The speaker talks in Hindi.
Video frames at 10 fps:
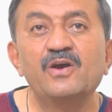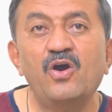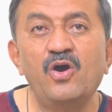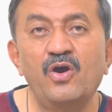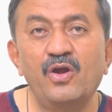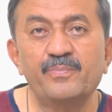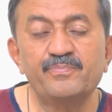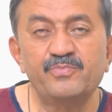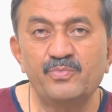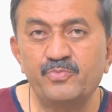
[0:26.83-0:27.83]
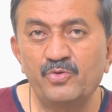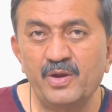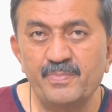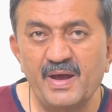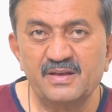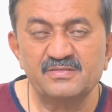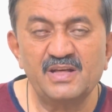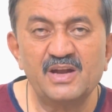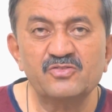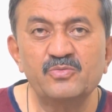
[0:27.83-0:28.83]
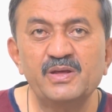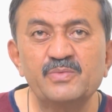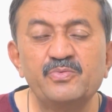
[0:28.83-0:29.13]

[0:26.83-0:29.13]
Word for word: और पूरे पाकिस्तान समेत